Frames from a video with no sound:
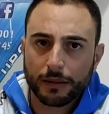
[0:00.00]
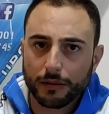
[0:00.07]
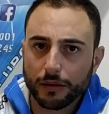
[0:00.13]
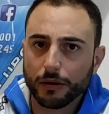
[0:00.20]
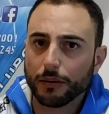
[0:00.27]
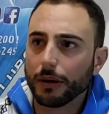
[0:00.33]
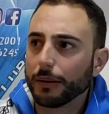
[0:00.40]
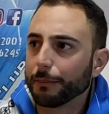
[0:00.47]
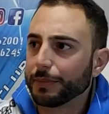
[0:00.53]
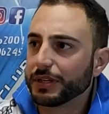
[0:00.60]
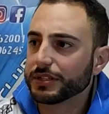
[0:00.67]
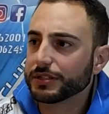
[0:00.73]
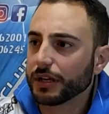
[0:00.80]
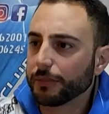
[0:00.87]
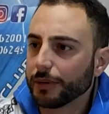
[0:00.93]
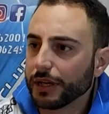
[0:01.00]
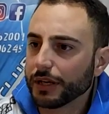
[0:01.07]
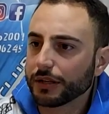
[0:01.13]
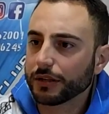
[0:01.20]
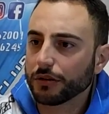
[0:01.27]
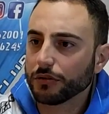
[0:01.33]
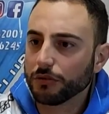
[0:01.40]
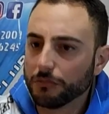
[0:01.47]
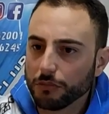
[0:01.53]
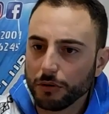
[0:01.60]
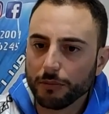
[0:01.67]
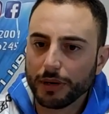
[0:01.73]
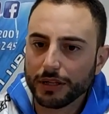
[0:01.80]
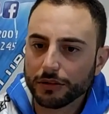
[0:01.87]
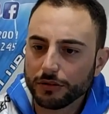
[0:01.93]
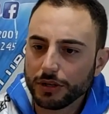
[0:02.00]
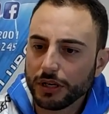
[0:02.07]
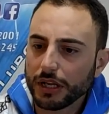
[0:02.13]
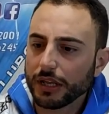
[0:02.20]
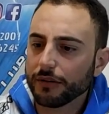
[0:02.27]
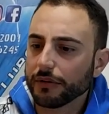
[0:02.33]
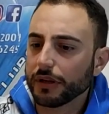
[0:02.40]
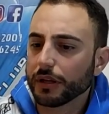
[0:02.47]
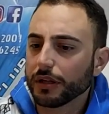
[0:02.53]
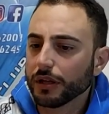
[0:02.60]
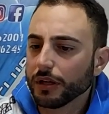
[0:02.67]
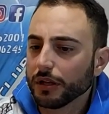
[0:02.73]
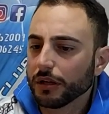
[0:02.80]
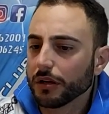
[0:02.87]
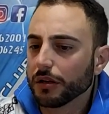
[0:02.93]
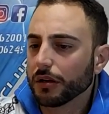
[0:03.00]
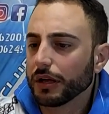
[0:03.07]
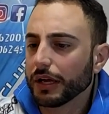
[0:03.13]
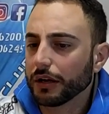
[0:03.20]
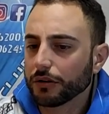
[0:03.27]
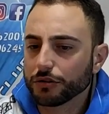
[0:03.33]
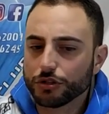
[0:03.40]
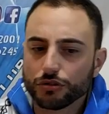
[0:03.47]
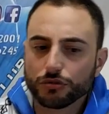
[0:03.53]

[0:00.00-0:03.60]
le eh, piste aperte con un buon manto di neve. Eh, ecco,